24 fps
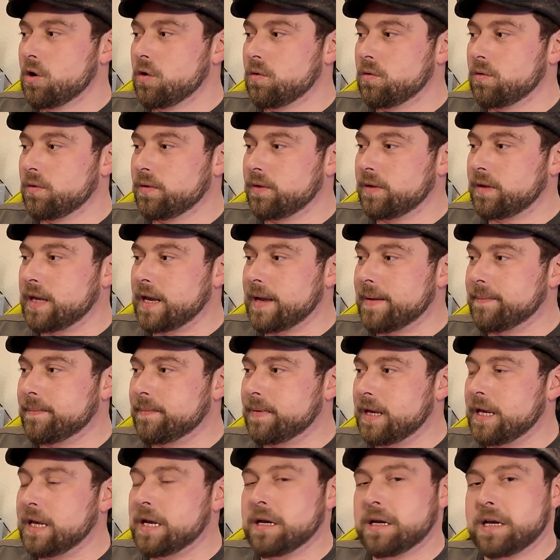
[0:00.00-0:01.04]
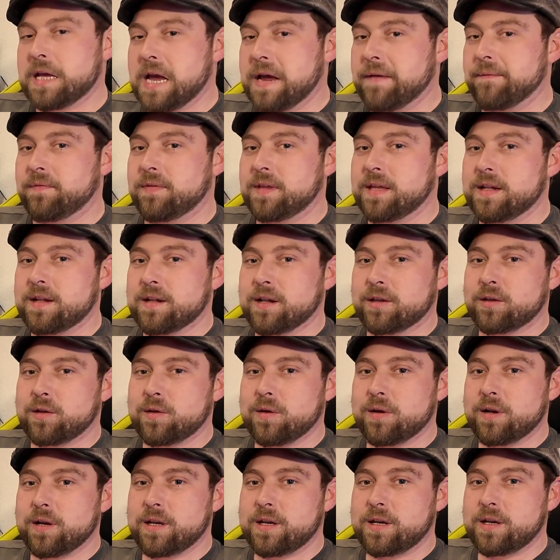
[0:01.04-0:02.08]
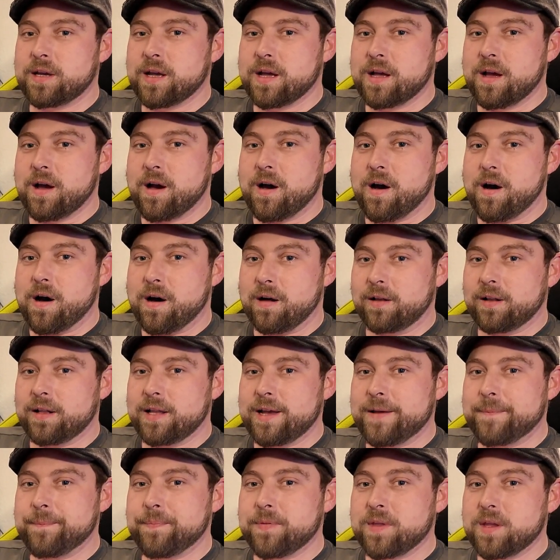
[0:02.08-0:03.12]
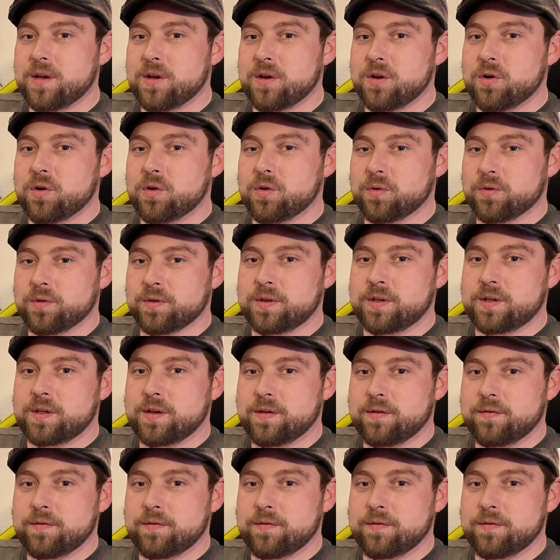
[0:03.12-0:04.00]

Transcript: Und ähm, ihr kennt ihn natürlich alle. Und